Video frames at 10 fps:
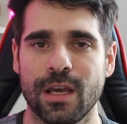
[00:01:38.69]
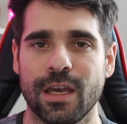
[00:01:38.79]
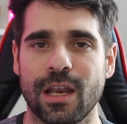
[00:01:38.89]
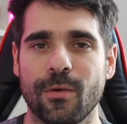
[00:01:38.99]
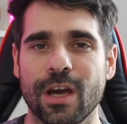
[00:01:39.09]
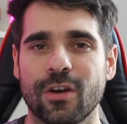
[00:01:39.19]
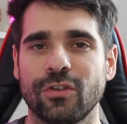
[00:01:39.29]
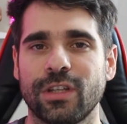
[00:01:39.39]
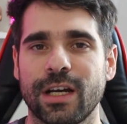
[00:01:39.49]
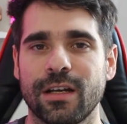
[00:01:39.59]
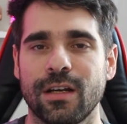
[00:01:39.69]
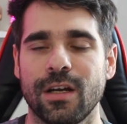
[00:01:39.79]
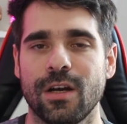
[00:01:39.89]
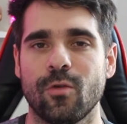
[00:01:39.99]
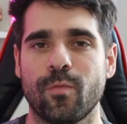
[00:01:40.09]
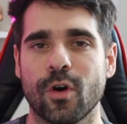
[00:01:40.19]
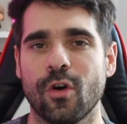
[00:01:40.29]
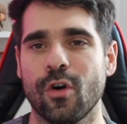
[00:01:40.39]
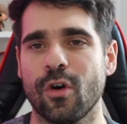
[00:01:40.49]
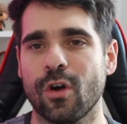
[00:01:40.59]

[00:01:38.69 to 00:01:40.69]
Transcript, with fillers: Y les voy a contar un poco